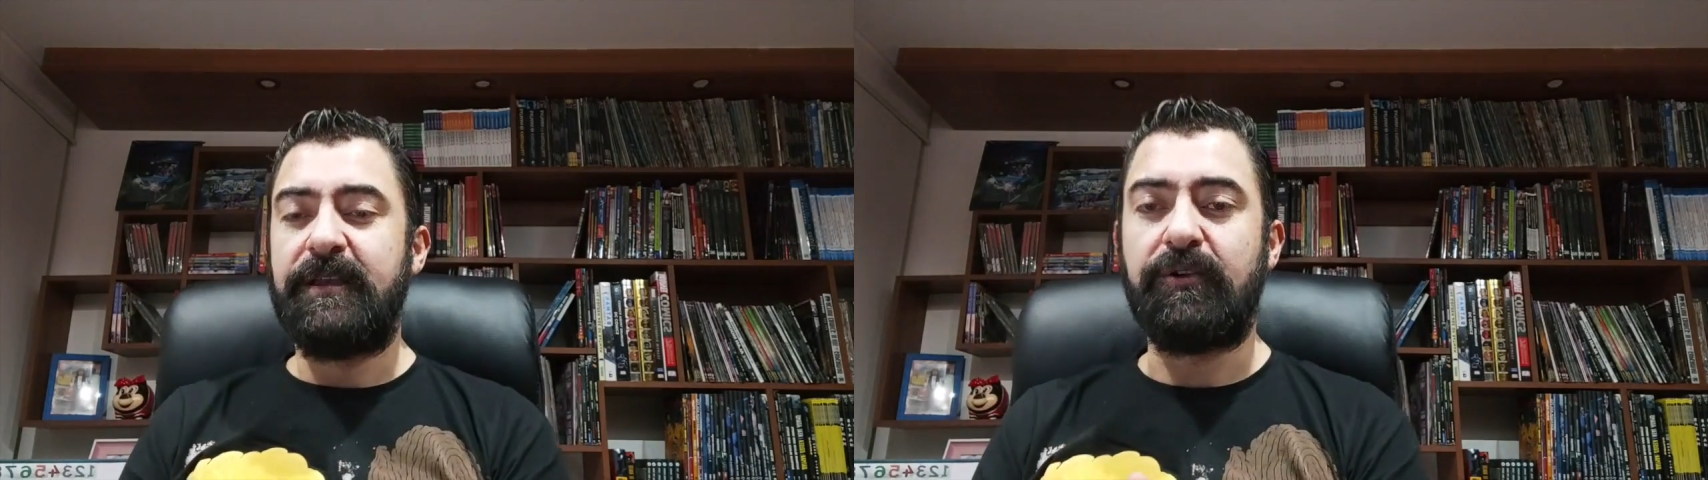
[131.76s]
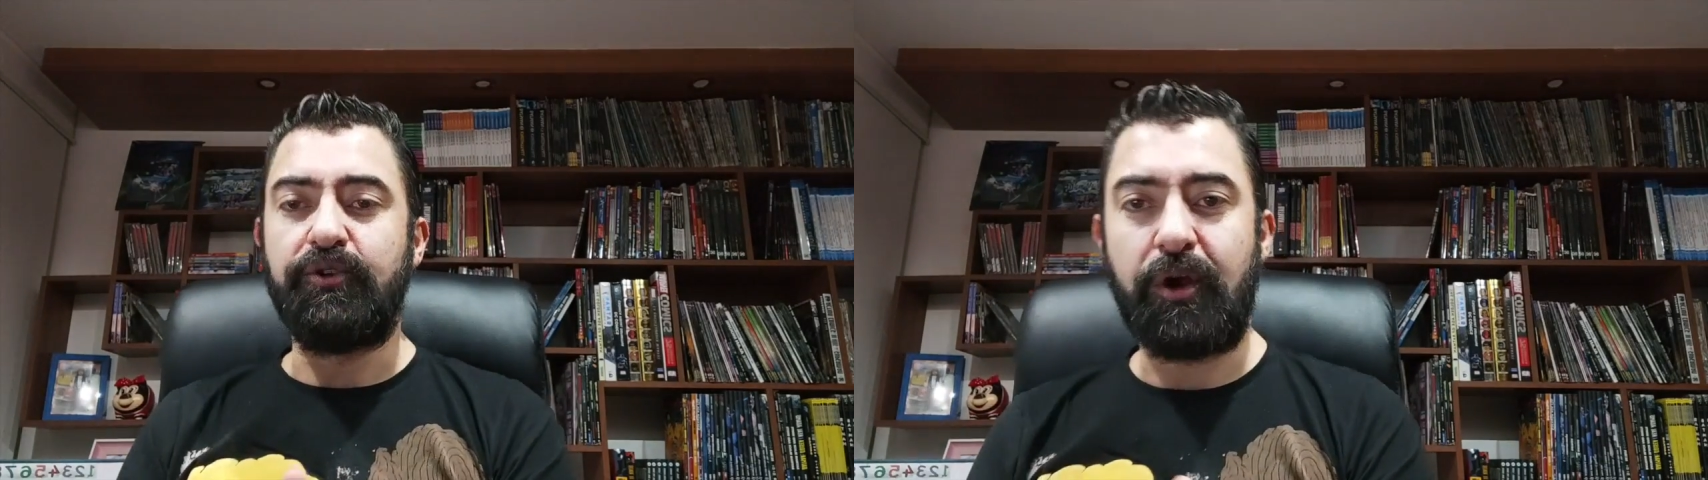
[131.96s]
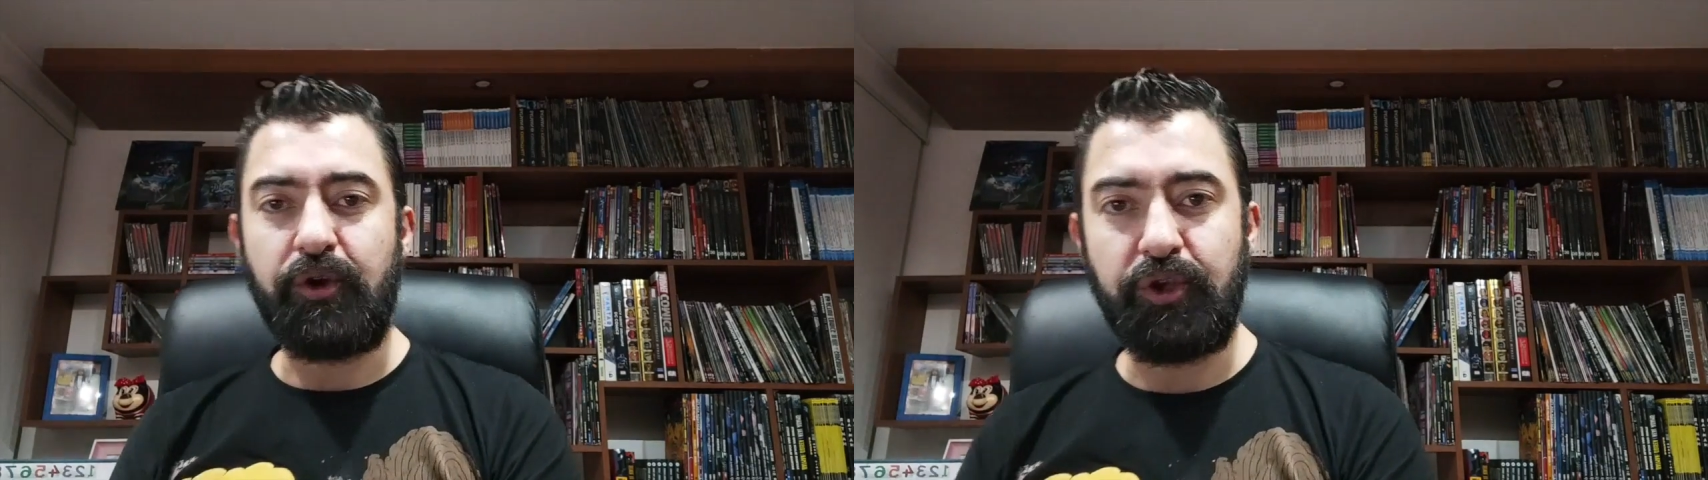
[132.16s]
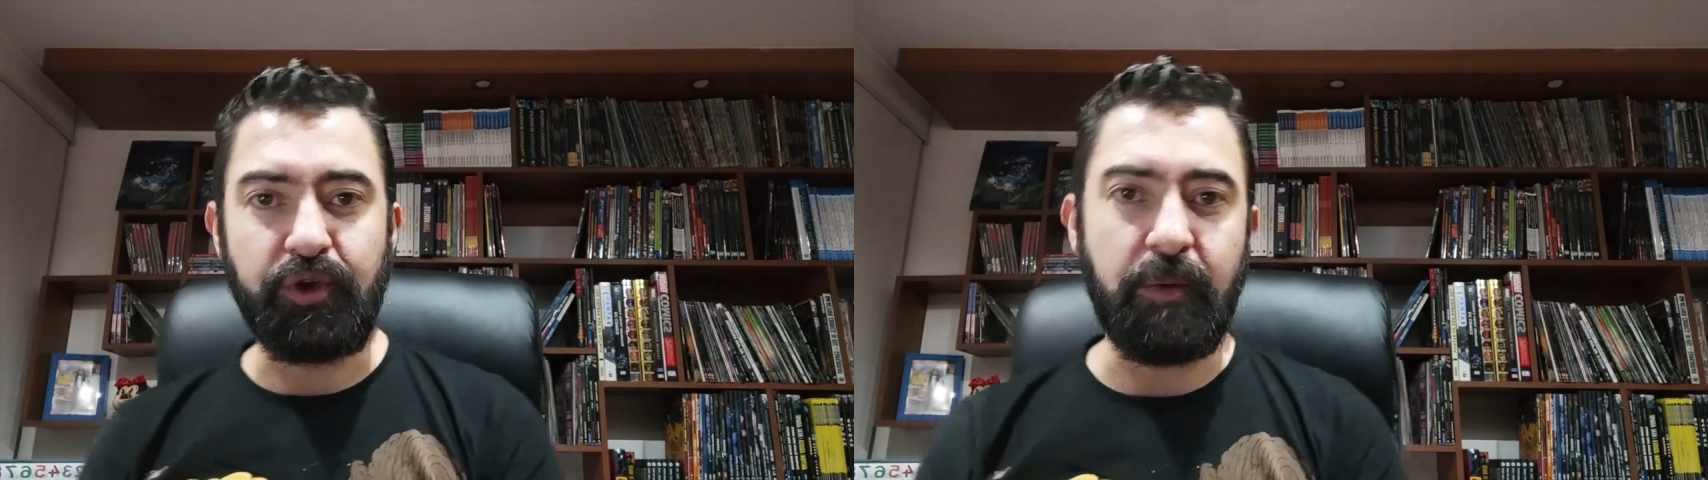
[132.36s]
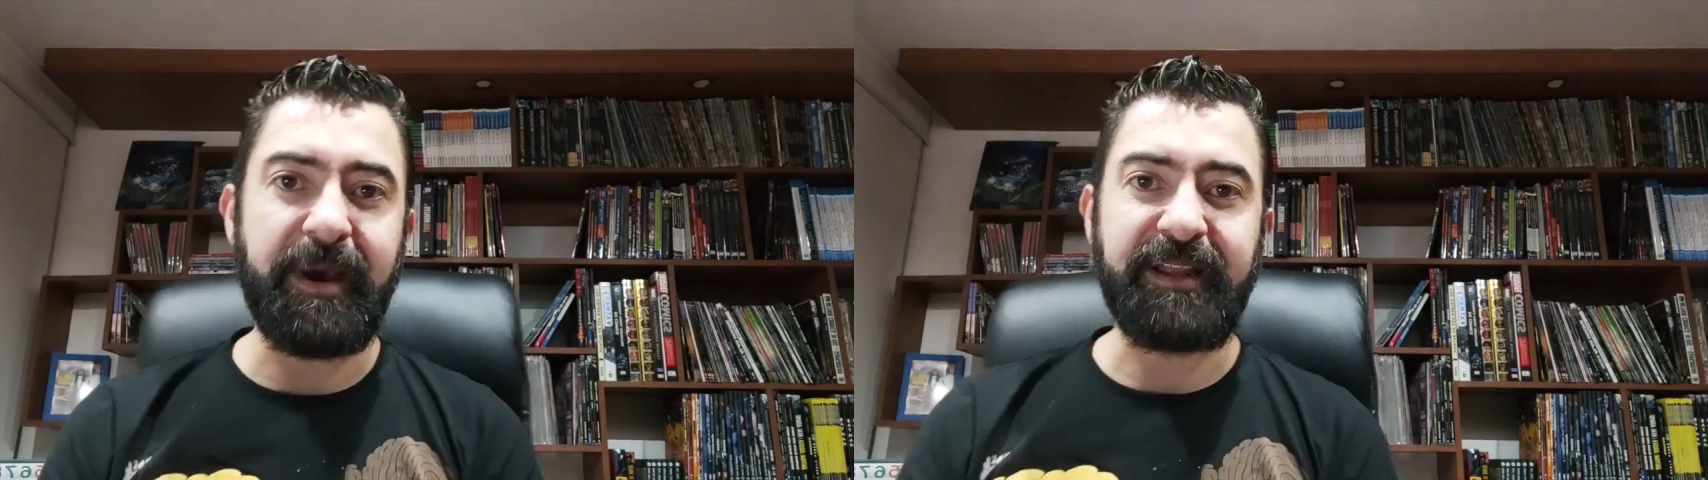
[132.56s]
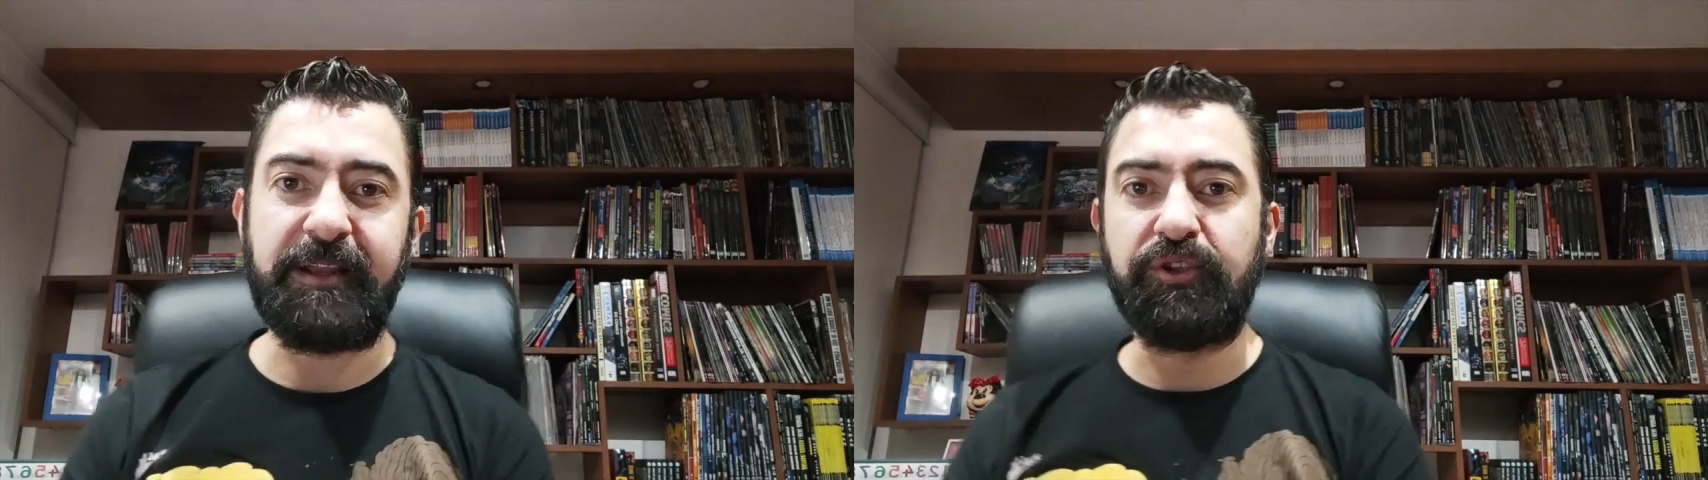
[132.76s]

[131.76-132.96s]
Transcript: incluso he conocido un par de